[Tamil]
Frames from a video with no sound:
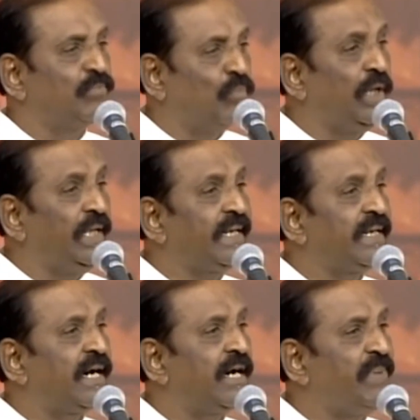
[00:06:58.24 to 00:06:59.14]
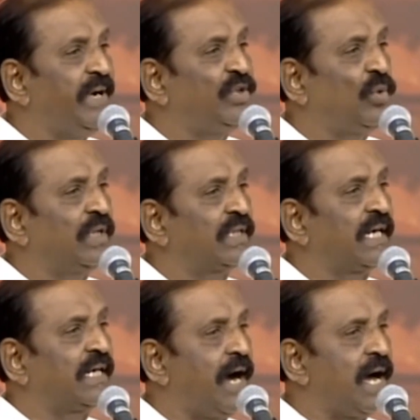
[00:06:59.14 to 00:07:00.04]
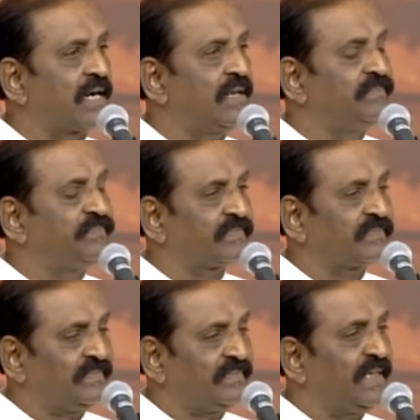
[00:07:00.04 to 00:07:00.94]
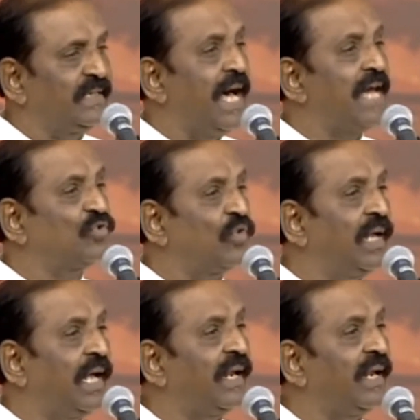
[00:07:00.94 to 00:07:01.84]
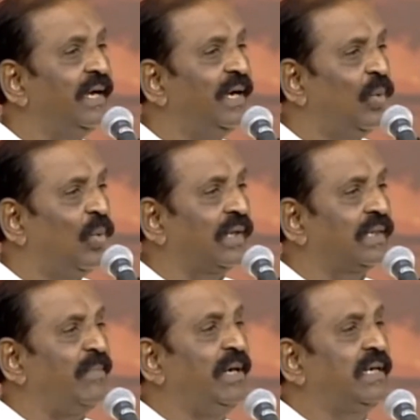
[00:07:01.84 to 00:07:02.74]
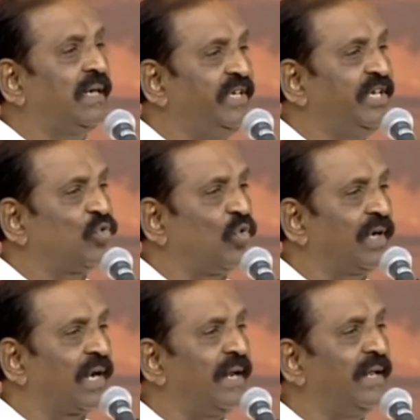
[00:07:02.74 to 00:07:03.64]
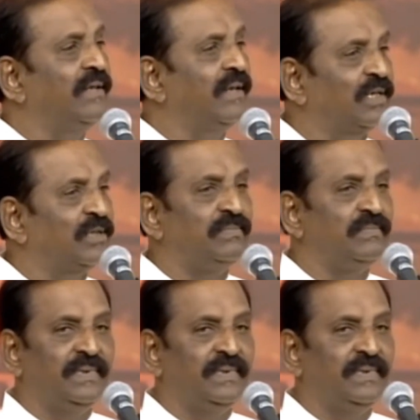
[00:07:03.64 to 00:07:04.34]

மொழியை நாங்கள் பிடித்துக் கொண்டதற்கு காரணம் நான் சொன்னால் ஒரு தமிழ் கவியின் சொல்கிறார் என்று இருக்கும்